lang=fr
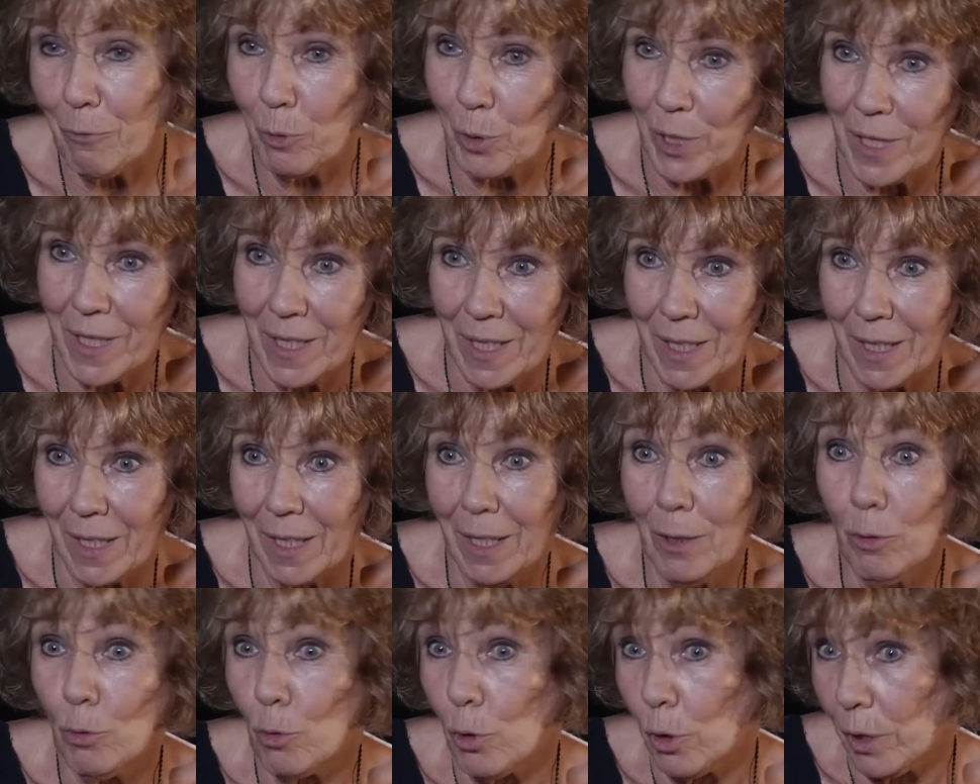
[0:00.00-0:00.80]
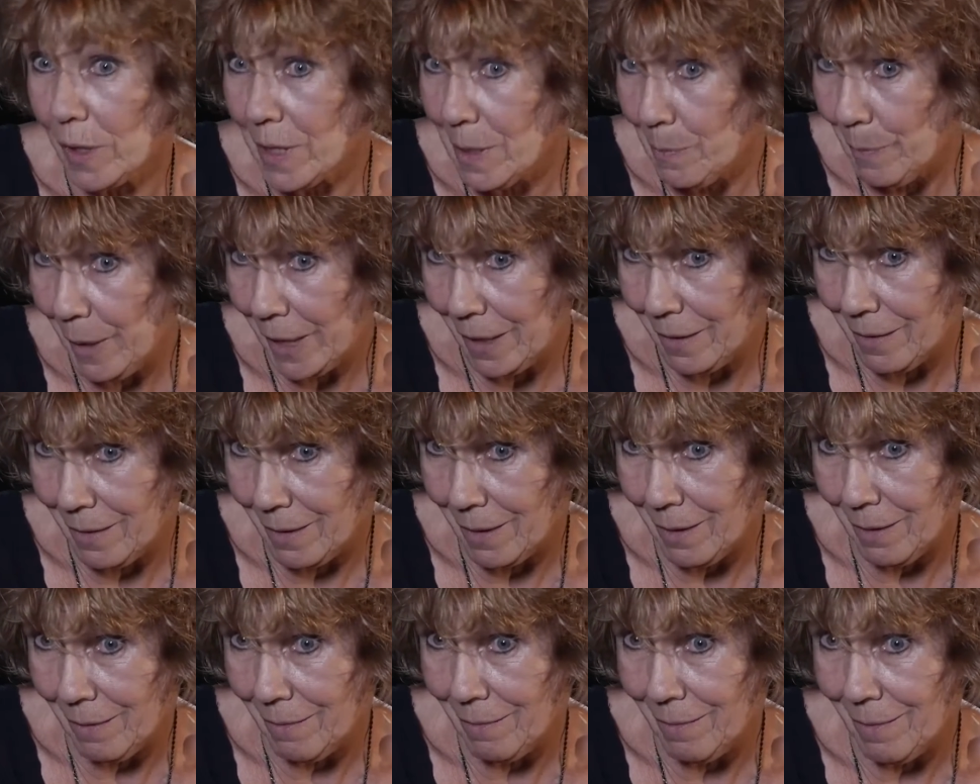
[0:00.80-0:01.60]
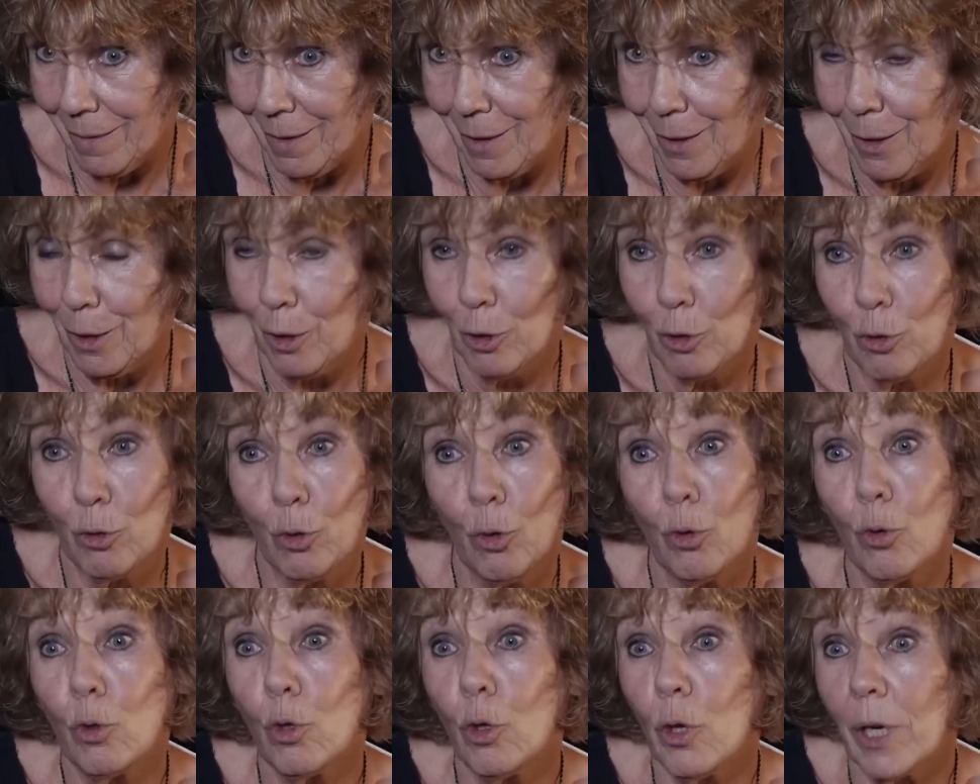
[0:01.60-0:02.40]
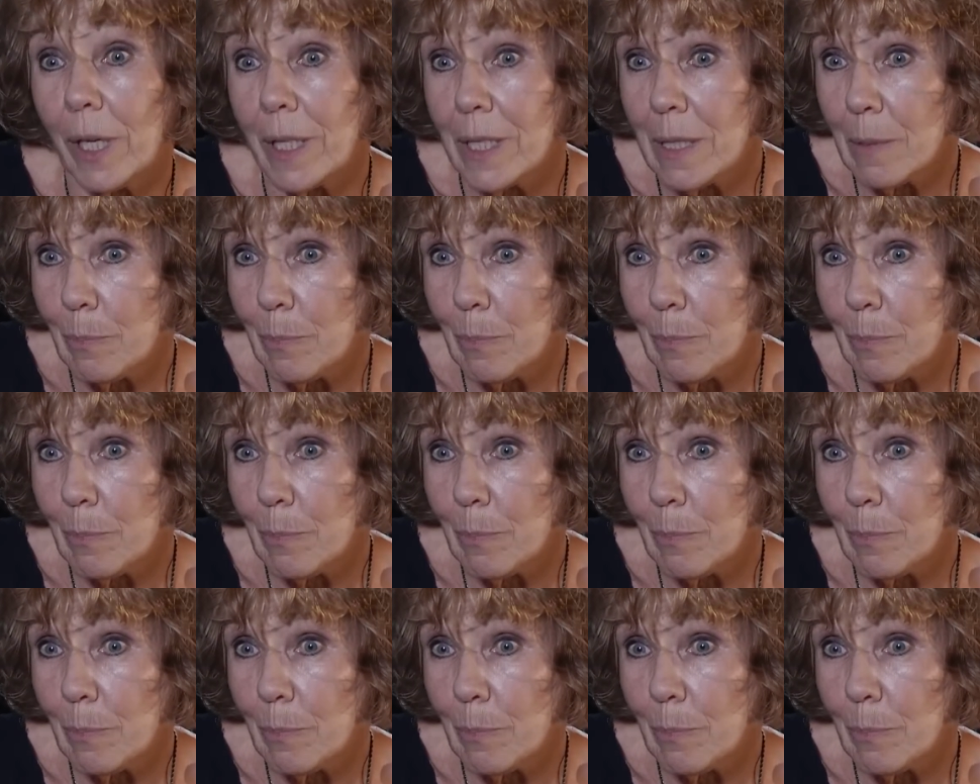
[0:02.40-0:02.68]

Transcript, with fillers: il faut essayer de le respecter. Donc le